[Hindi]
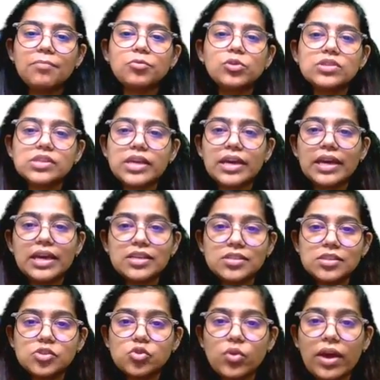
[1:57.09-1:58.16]
आपको इसके
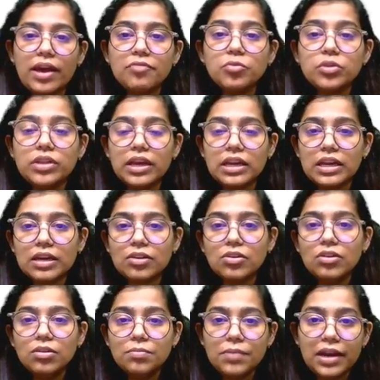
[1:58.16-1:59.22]
केसेस जो है वो देखने
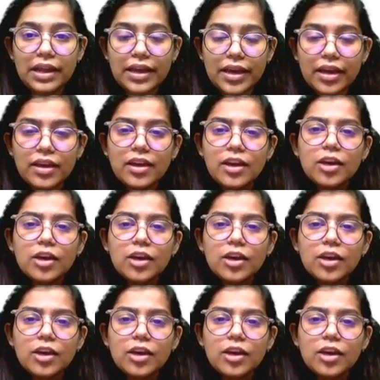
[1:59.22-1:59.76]
को मिलेंगे